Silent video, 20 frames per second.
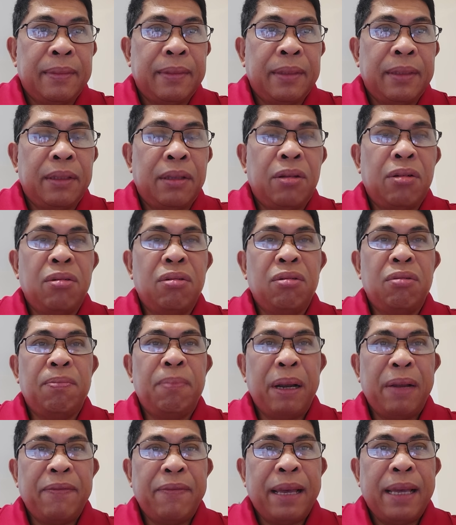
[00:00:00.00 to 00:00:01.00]
to
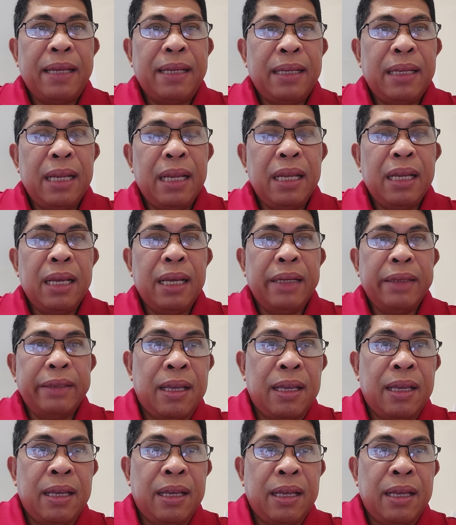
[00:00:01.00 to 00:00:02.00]
prevent the
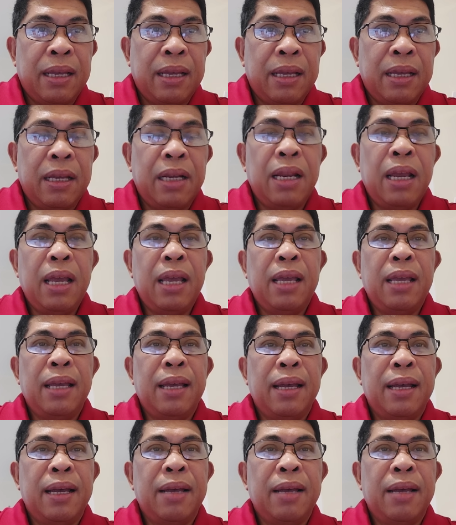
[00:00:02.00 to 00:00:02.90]
ano the uh,